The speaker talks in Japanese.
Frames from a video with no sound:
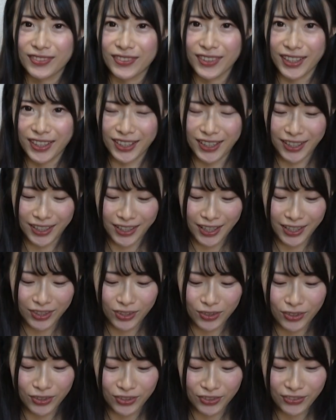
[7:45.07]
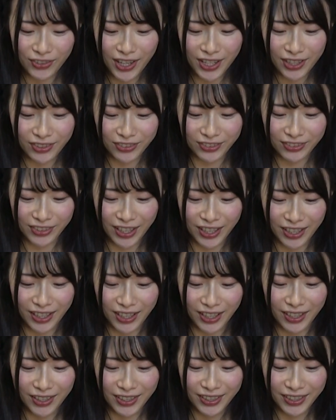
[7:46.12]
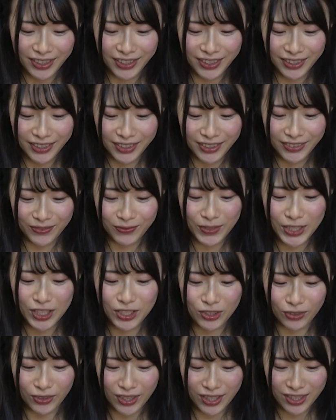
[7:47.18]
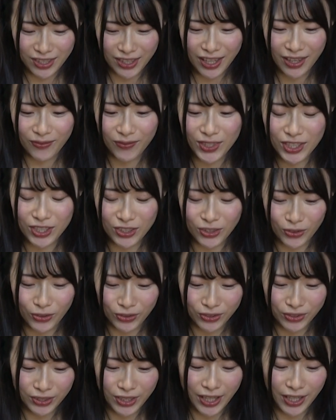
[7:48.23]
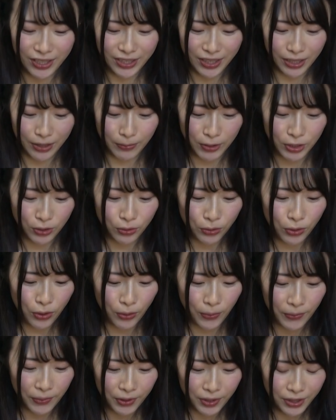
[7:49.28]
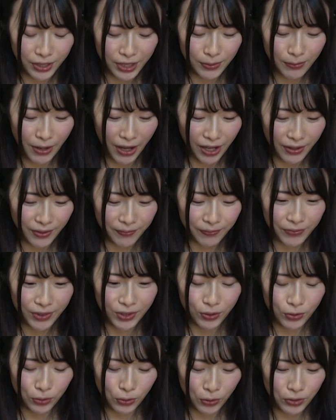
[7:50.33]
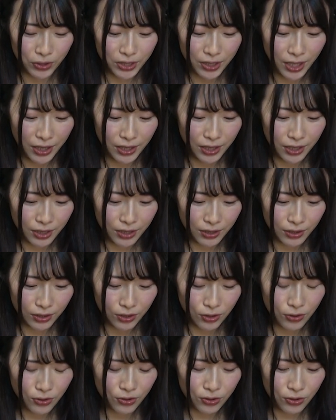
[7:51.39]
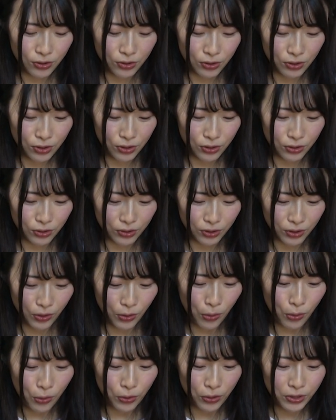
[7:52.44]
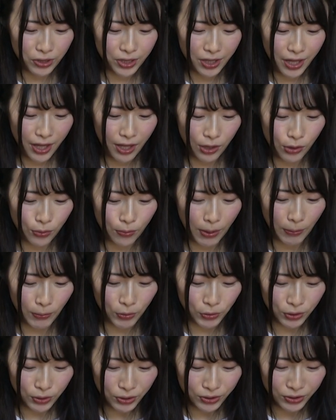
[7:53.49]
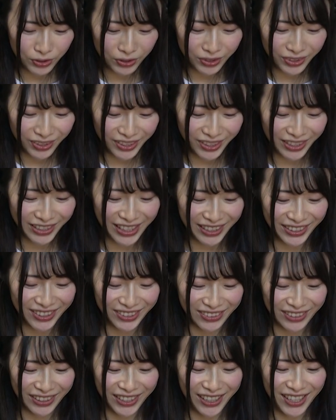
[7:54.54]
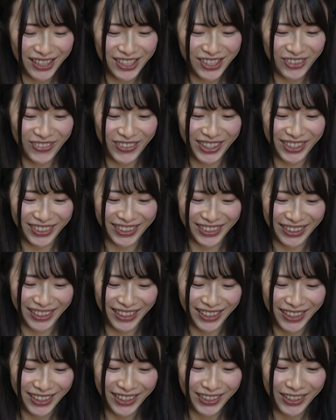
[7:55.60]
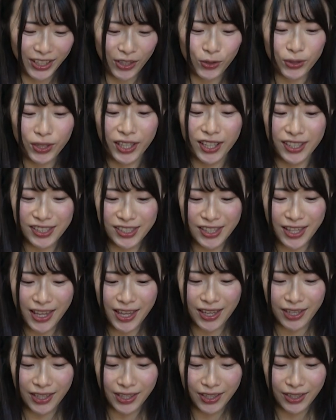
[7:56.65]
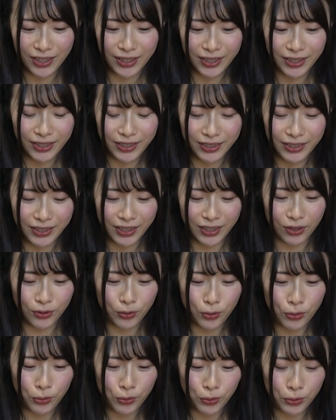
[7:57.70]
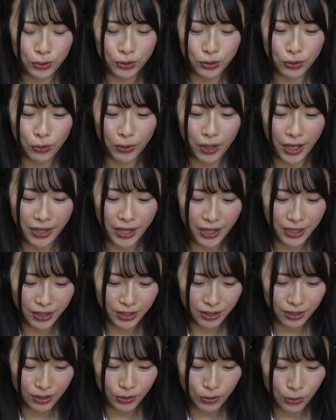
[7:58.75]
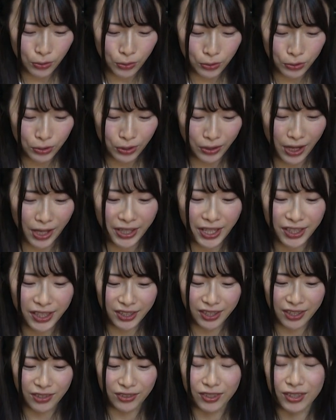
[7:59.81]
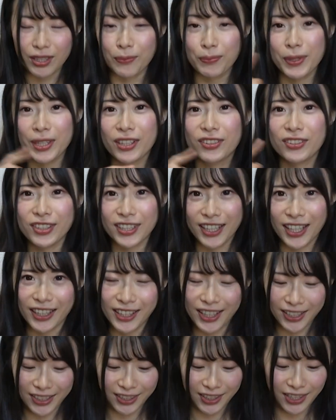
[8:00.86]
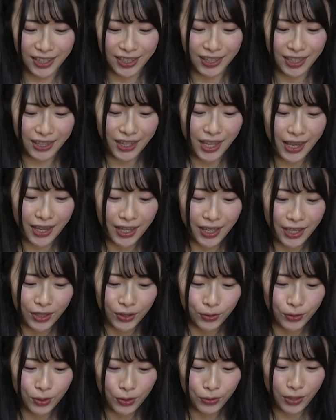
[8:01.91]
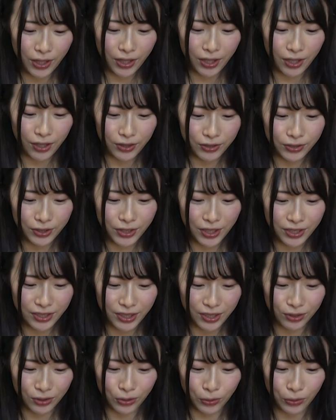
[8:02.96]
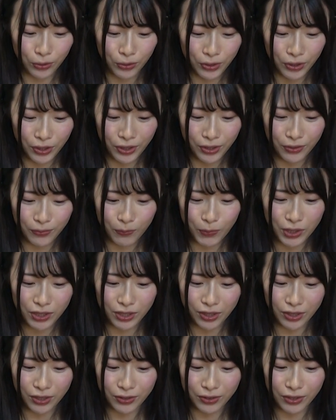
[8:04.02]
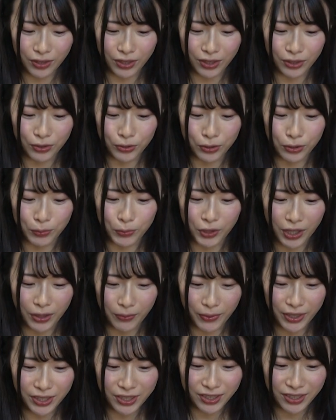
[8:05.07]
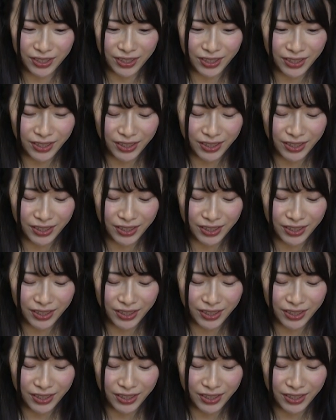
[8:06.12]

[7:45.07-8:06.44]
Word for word: なんか、あとは、このなんか、ミッションですね。ミッションをクリアしていきます。この、今、この下に99、構成を守るで合ってるかな漢字読めてるかななんかこんな感じで、なんかこう押すと課題、ここ押すと課て出るんですね。びっくり課題って出てて、これをなんかクリアしていくと、めっちゃなんかいろいろもらえます。